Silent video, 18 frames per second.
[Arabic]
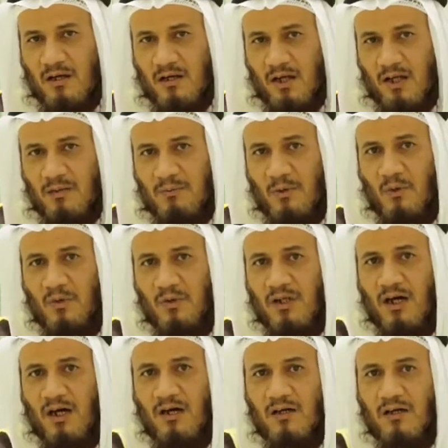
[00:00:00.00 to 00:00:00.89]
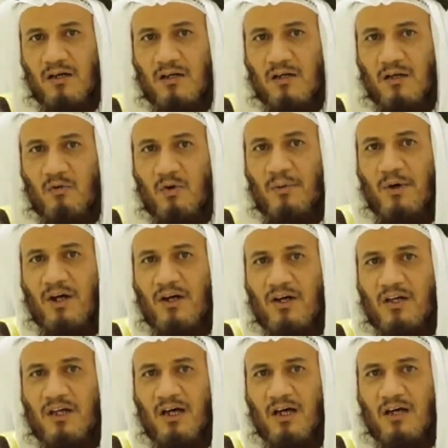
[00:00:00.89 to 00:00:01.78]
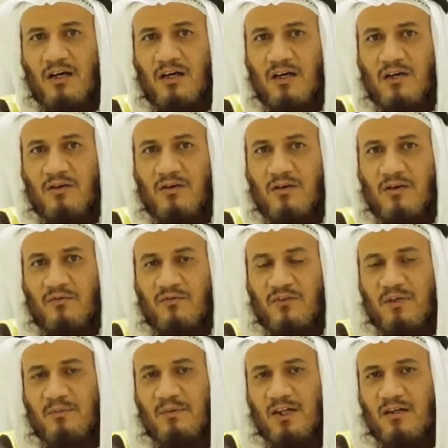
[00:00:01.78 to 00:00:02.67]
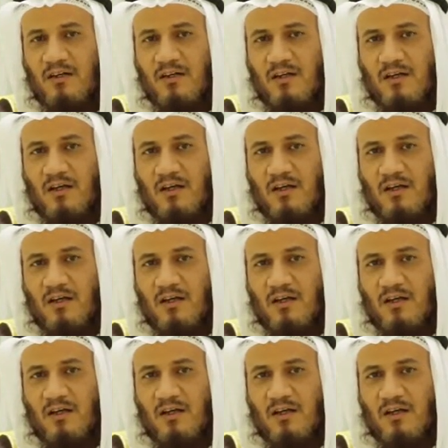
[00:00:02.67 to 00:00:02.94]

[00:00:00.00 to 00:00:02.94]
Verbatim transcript: رحمه الله وبارك في من